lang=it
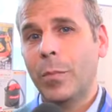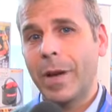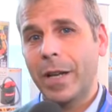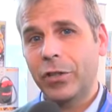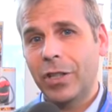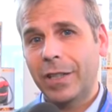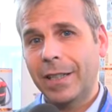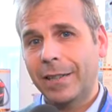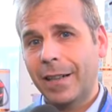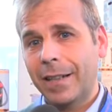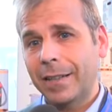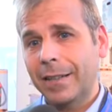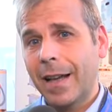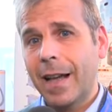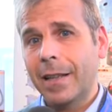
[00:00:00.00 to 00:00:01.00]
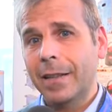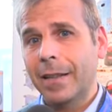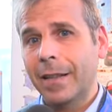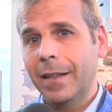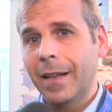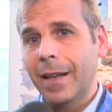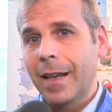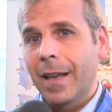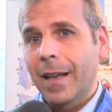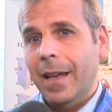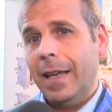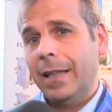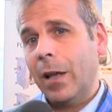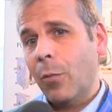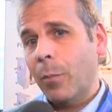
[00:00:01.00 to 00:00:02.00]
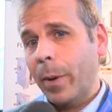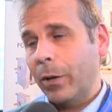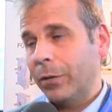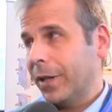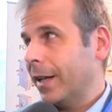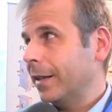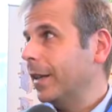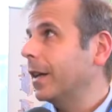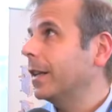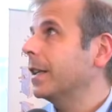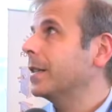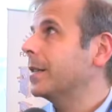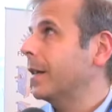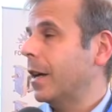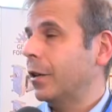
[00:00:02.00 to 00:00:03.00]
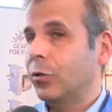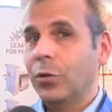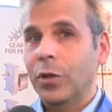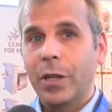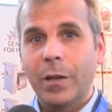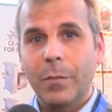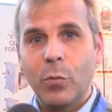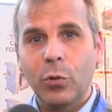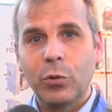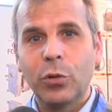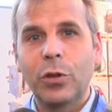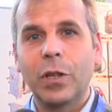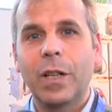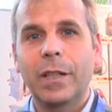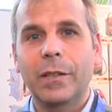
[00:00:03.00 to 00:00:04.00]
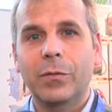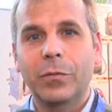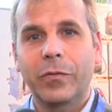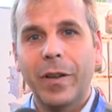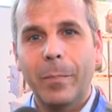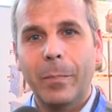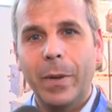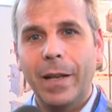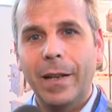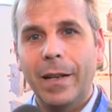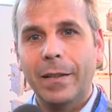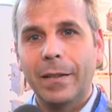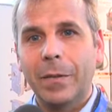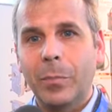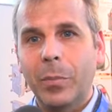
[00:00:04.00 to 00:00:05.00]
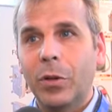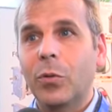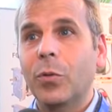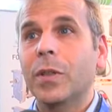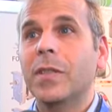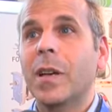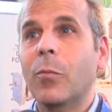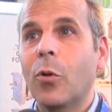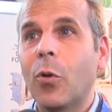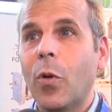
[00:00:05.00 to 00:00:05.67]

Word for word: ormai già da 30 anni e da un paio d'anni ha iniziato nel mondo delle stufe a pellet, per cui siamo